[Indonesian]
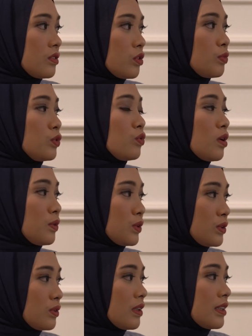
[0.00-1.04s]
uh,
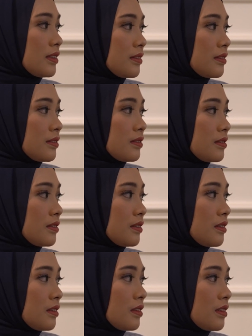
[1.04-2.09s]
sebentar lagi 20
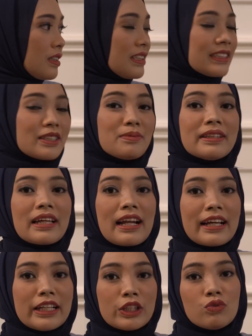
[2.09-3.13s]
tahun. Sebentar
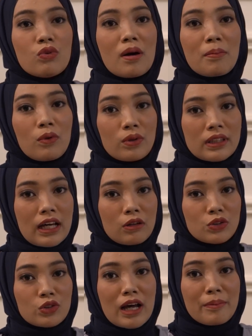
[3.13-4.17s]
lagi 20
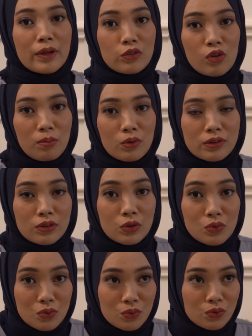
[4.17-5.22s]
tahun. Sudah hampir 20
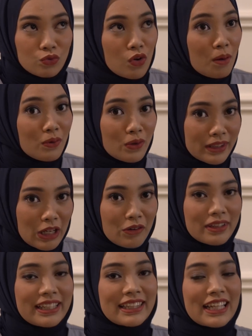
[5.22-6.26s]
20
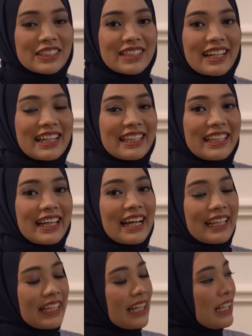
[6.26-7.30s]
tahun nih 20 Tasya klinik
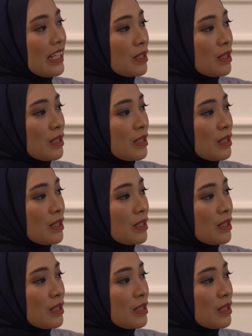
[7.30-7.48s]
ada.